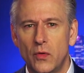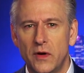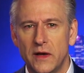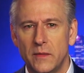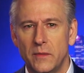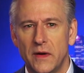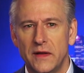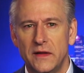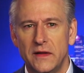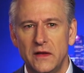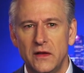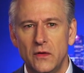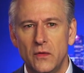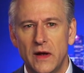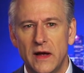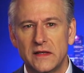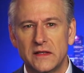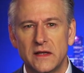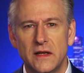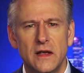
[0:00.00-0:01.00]
có thể sử
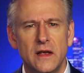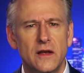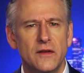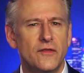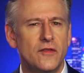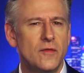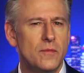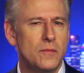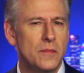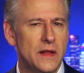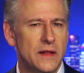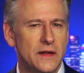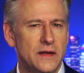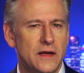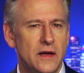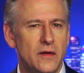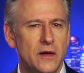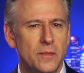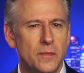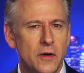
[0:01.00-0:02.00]
dụng chip do
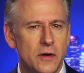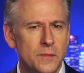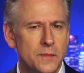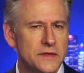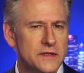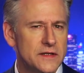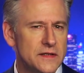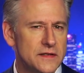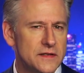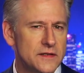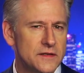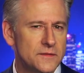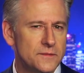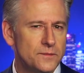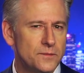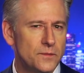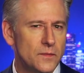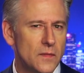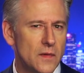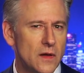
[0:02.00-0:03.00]
Mỹ xuất khẩu cho các mục
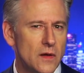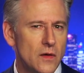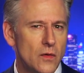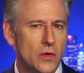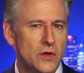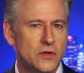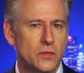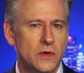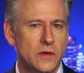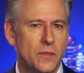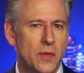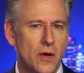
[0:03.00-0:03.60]
đích quân sự.